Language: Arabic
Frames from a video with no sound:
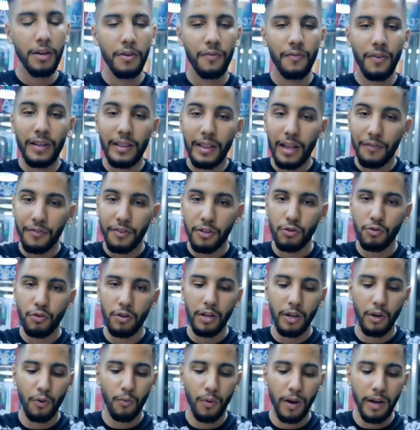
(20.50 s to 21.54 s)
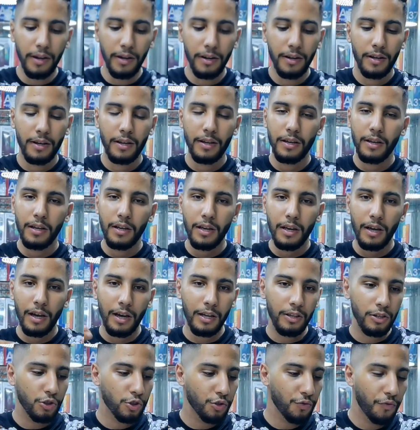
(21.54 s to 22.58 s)
فهاد لا فيديو الاخوان
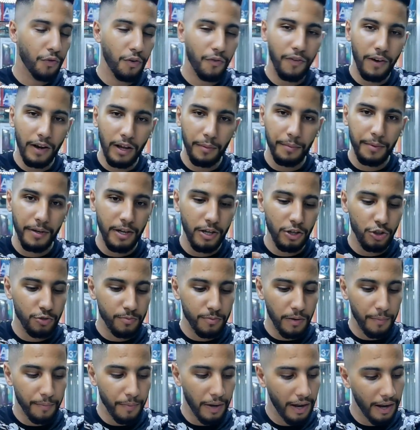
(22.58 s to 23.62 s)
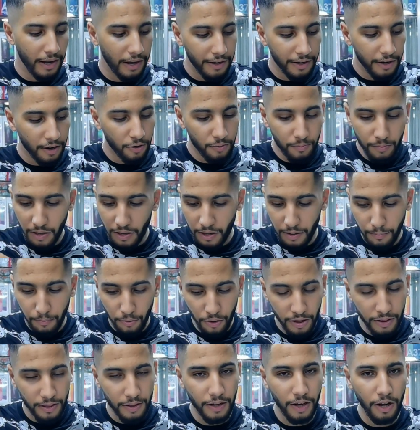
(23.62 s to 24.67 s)
غادي نشوفوا الفرق بيناتهم هما محلينا هما لي
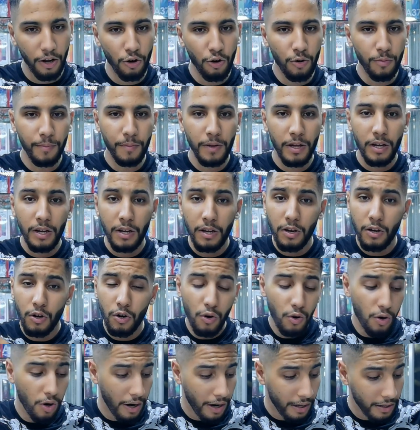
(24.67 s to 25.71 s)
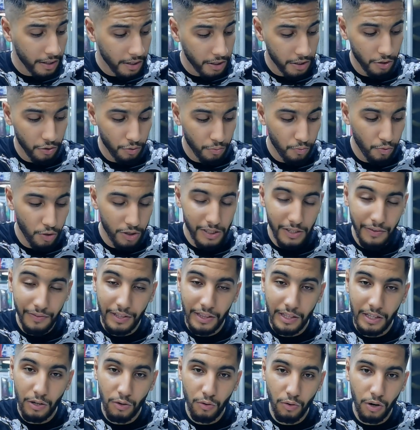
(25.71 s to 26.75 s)
بواط ديالهم غادي نعطيو
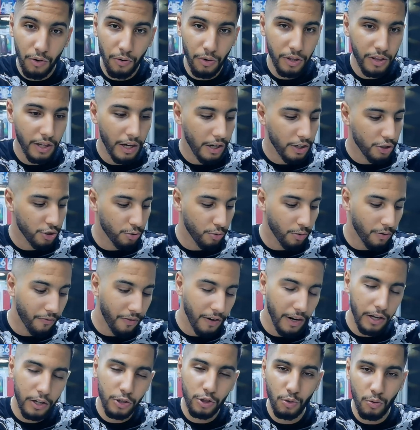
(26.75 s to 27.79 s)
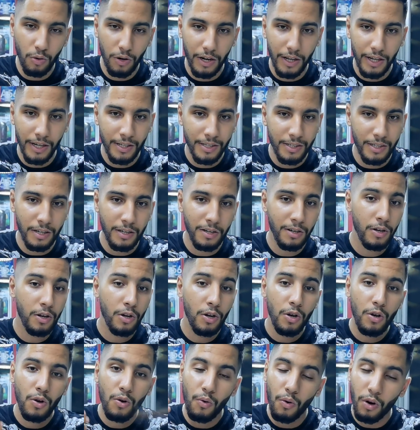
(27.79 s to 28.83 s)
المواصفات ديال كل وحده شنو الفرق شكون اللي احسن
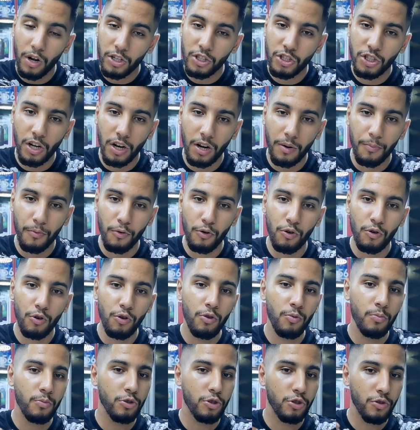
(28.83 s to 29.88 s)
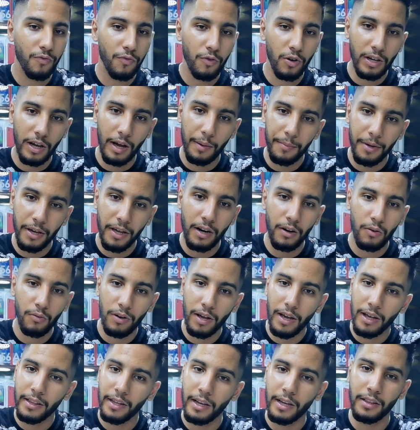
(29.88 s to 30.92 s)
وغنجربوهم ونشوفوا الكاميرا
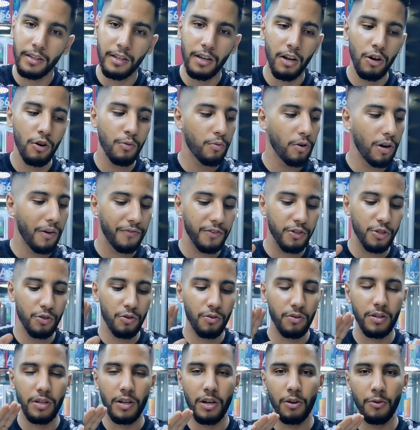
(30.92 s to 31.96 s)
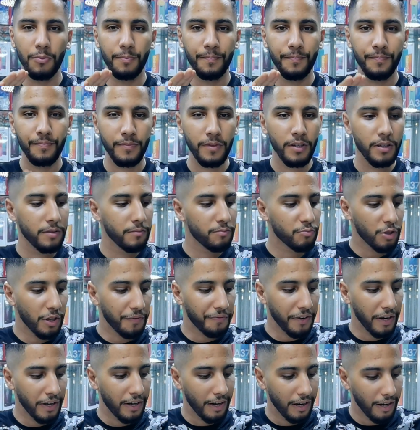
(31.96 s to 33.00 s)
والاداء ديالهم والافيشور ديالهم
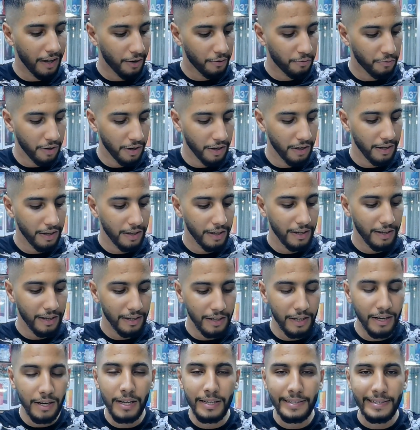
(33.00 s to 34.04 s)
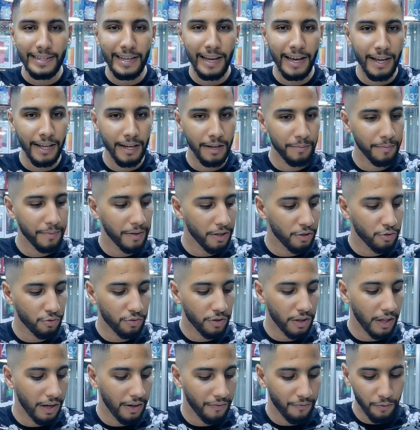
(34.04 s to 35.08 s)
متفقين الاخوان يعني الناس اللي حايرين بين جوج
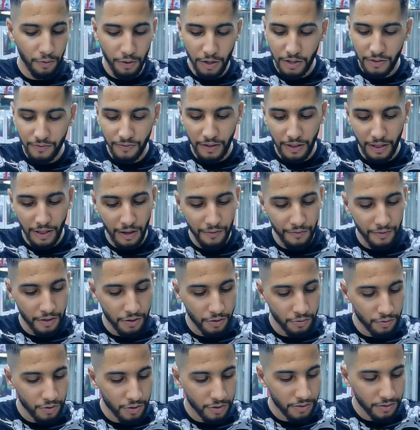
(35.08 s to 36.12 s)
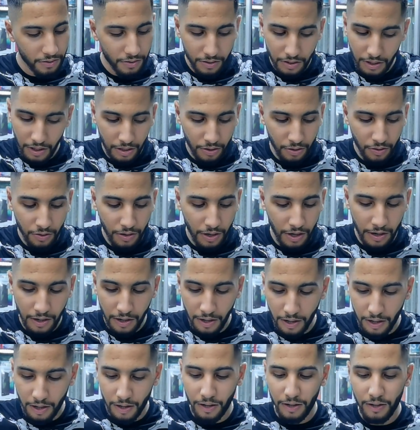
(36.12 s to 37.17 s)
التليفونات في هاد لا فيديو كنظن
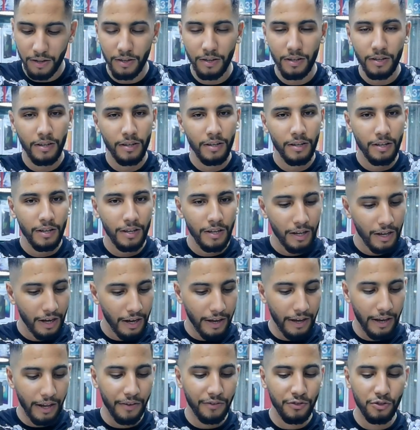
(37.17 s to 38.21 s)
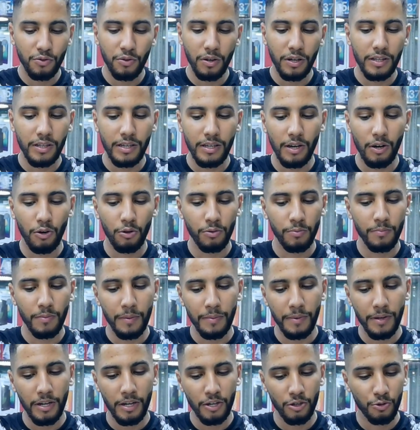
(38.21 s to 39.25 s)
ان غيعرف شنو غادي ياخذ
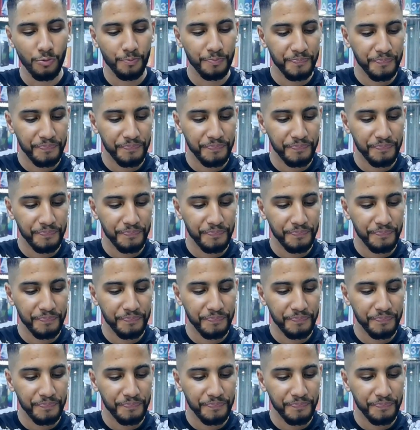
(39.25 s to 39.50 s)
ما بيناش